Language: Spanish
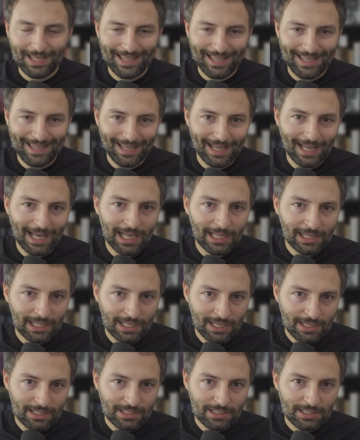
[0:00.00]
Qué
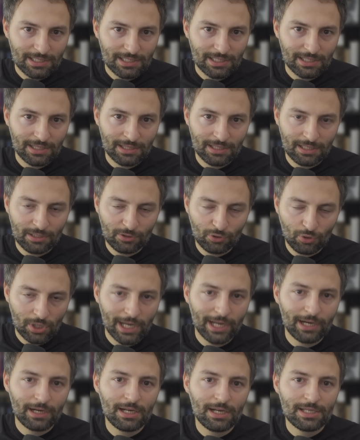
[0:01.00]
ganas de
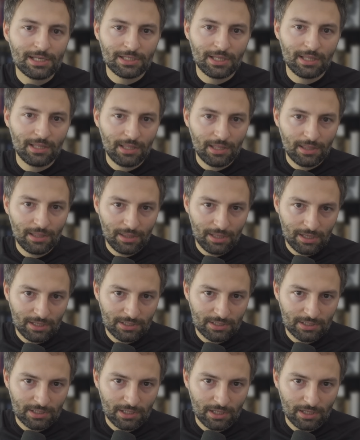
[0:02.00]
tocar las
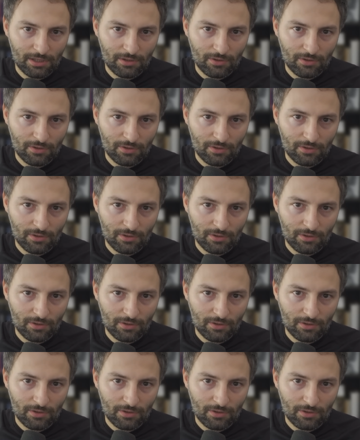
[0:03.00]
narices